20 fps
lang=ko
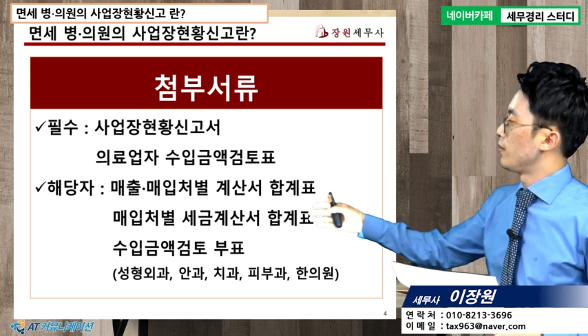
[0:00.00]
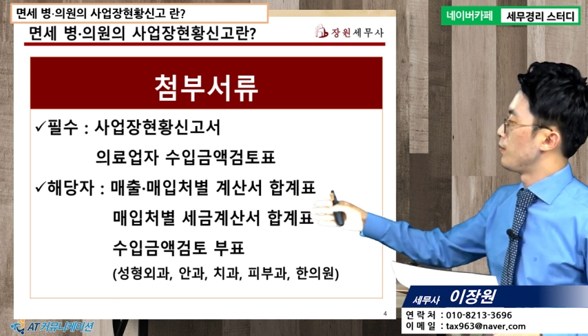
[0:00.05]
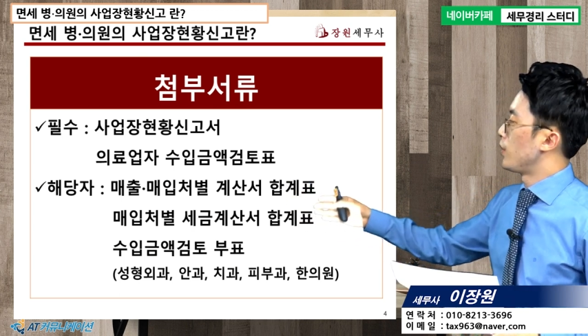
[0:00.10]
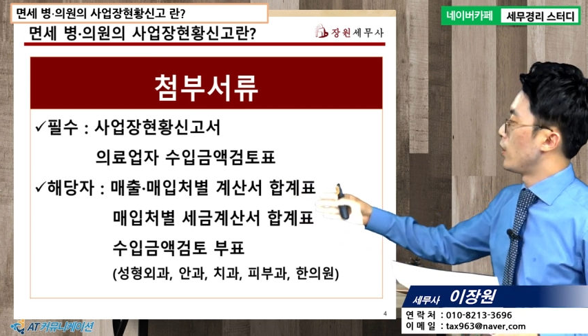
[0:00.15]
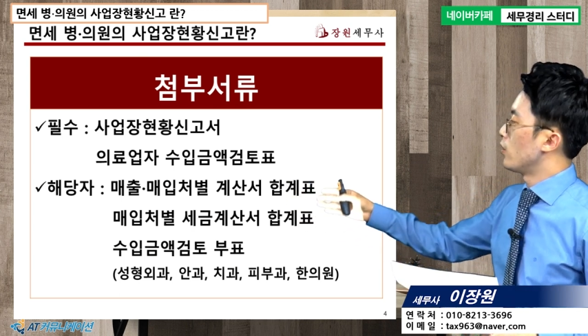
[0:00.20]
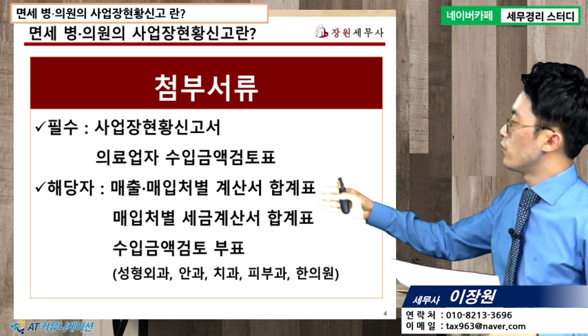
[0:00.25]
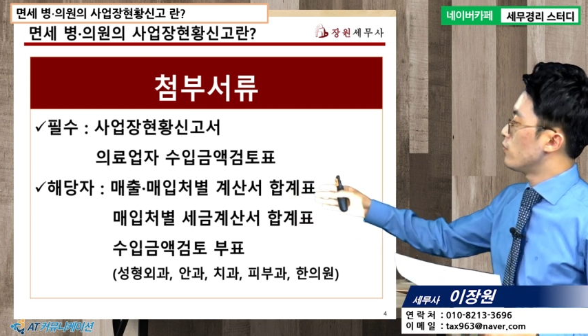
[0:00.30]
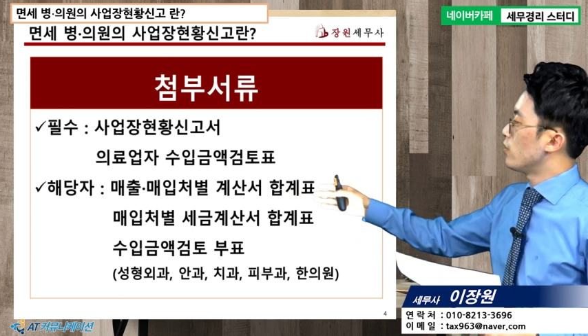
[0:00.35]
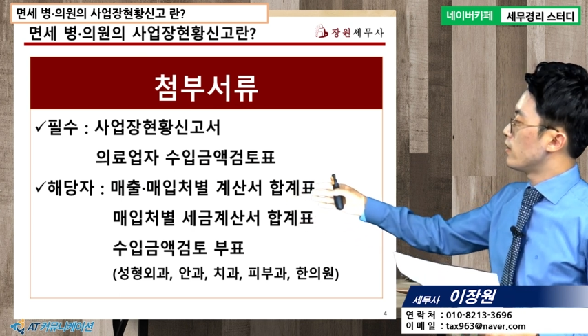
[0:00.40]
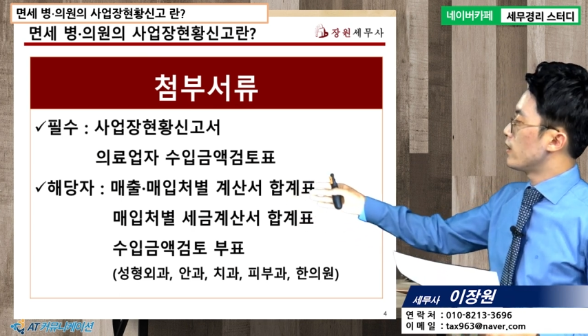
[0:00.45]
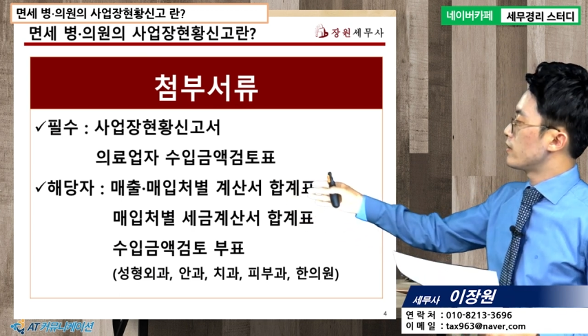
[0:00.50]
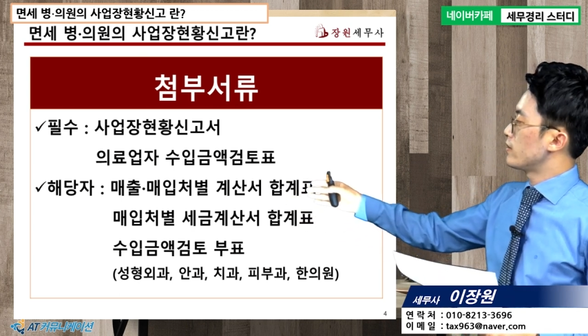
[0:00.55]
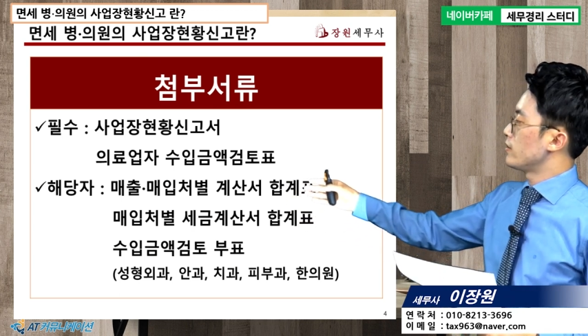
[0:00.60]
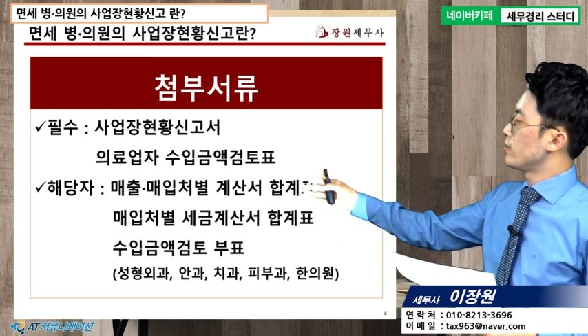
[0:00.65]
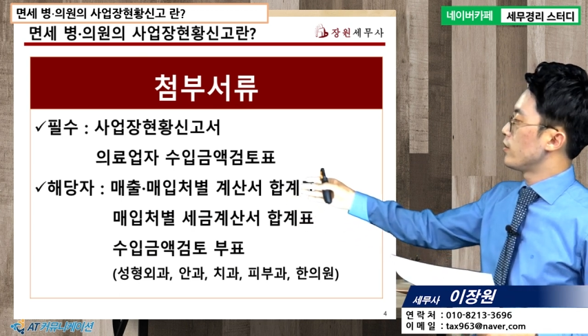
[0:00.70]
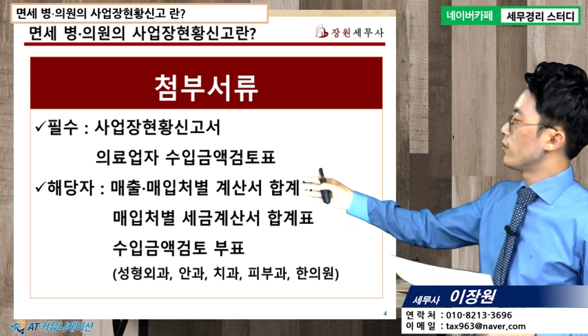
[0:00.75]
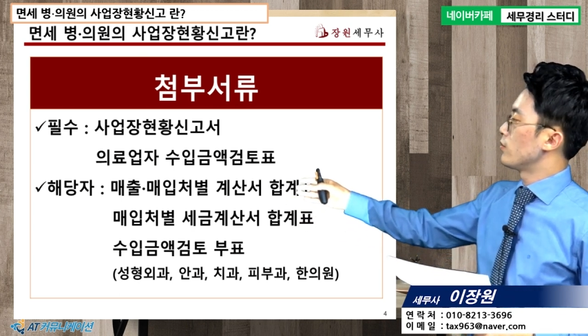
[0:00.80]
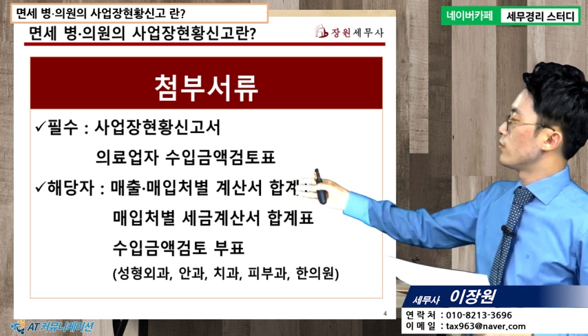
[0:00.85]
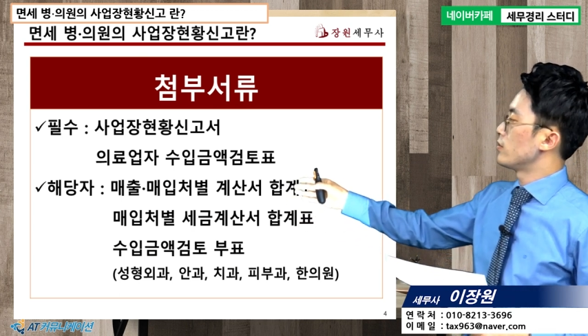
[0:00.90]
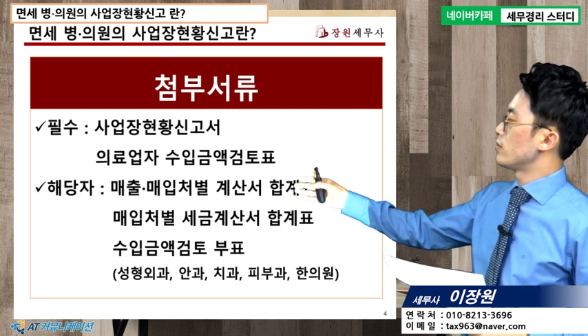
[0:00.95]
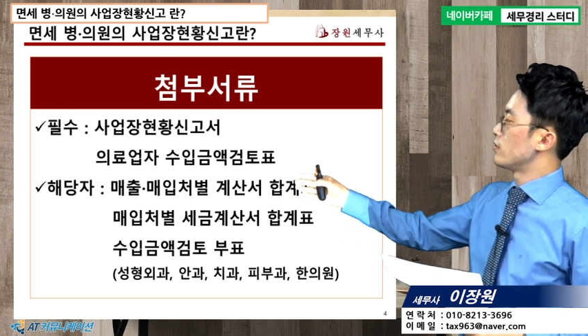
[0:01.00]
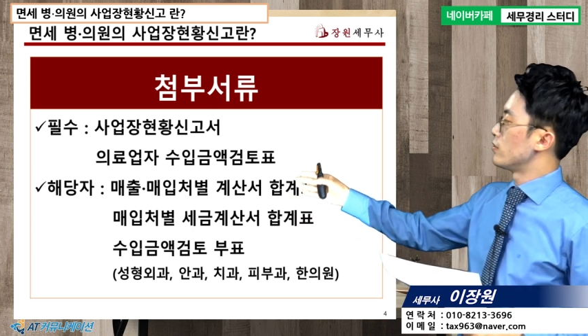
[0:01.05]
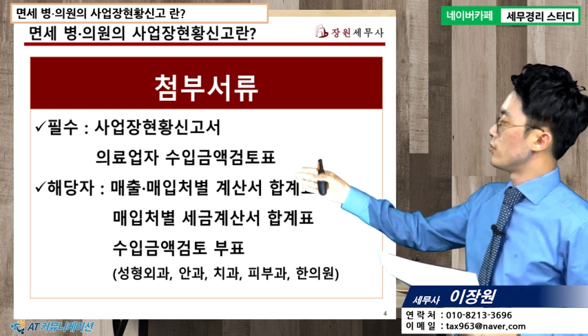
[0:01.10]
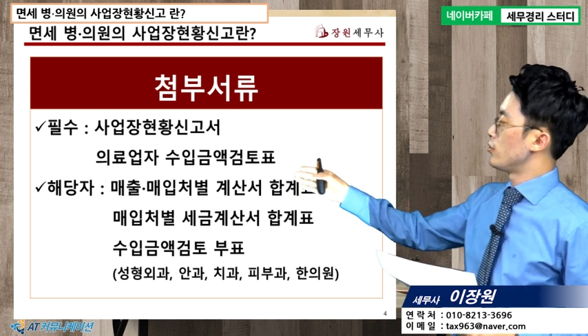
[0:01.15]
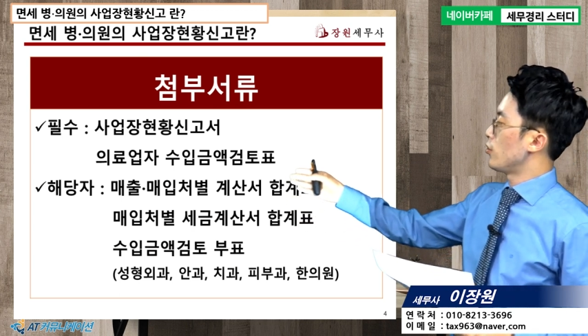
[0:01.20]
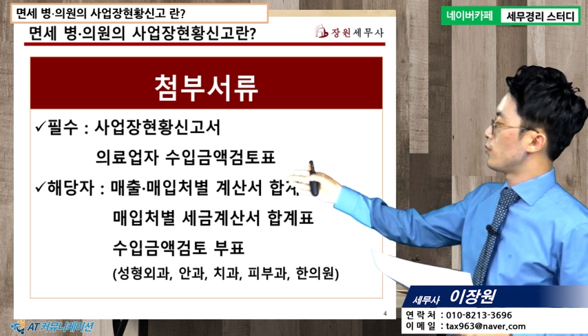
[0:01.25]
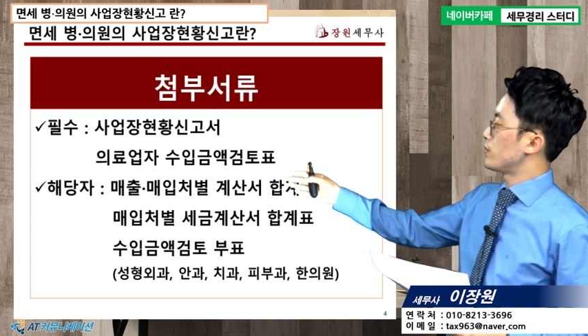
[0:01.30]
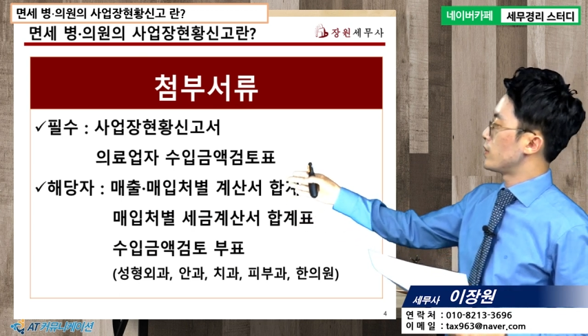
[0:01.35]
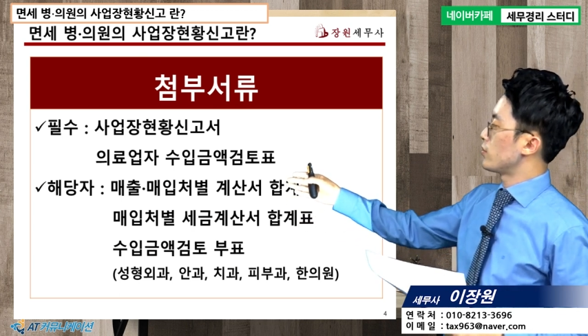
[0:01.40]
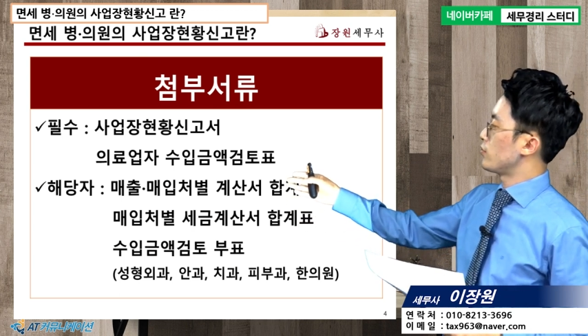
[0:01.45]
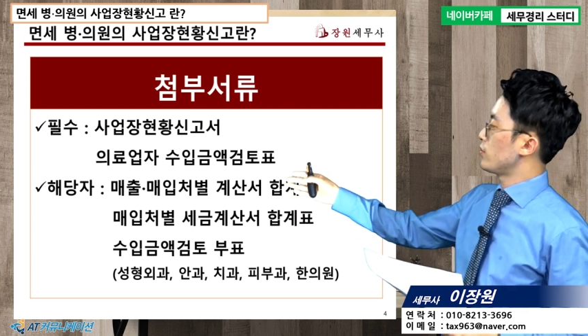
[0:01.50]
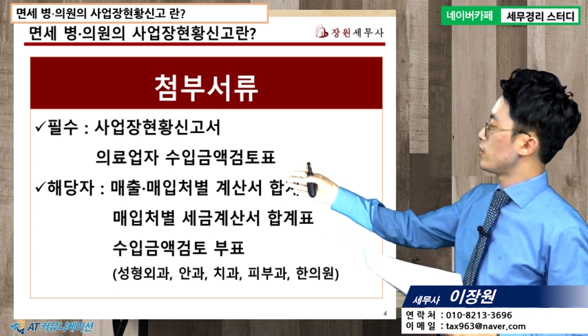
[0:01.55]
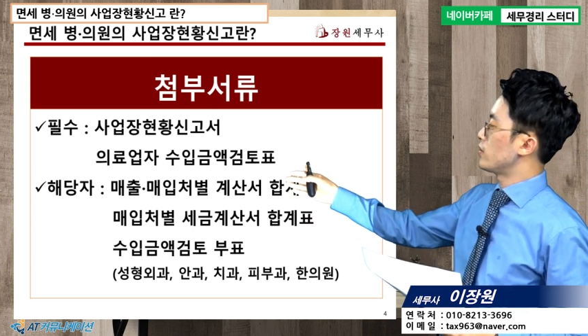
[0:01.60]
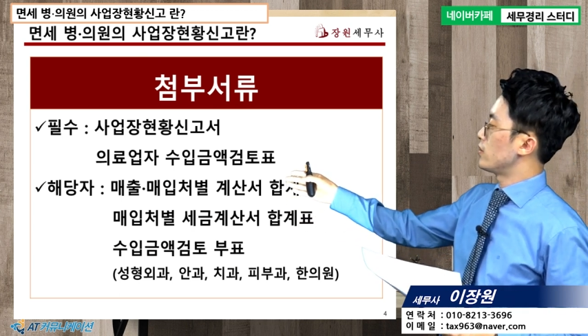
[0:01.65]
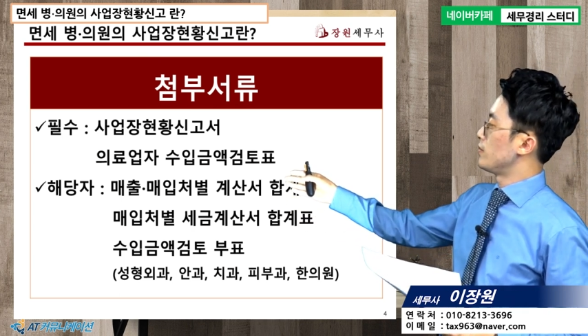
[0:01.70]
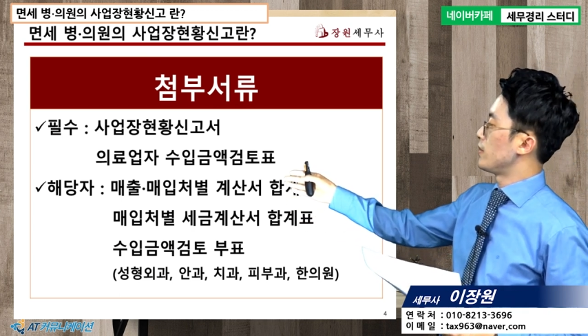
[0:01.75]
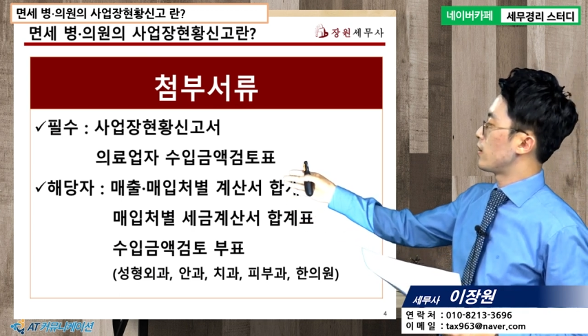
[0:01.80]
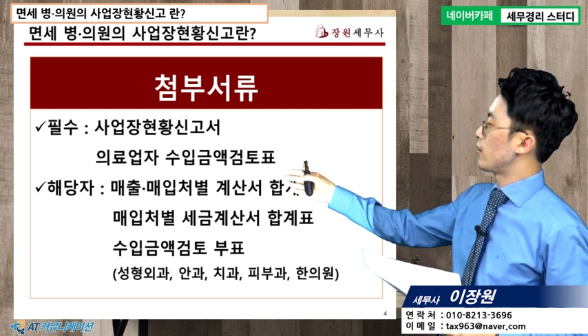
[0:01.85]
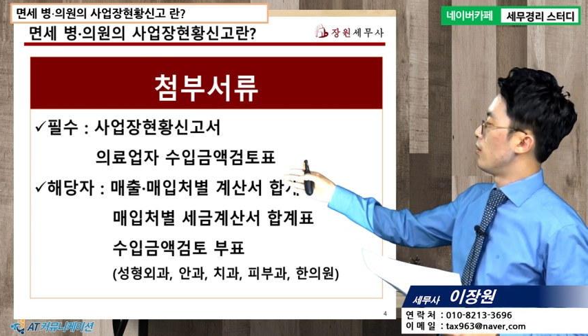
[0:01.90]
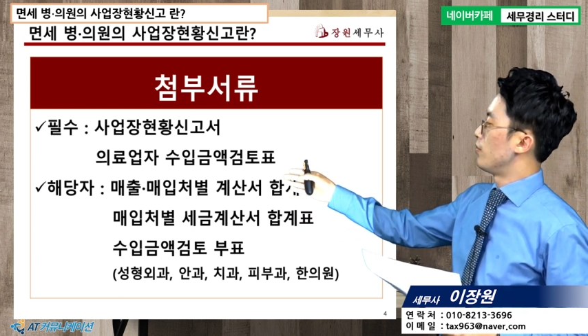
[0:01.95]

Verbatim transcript: 병원 같은 경우는 의료업자 수익금액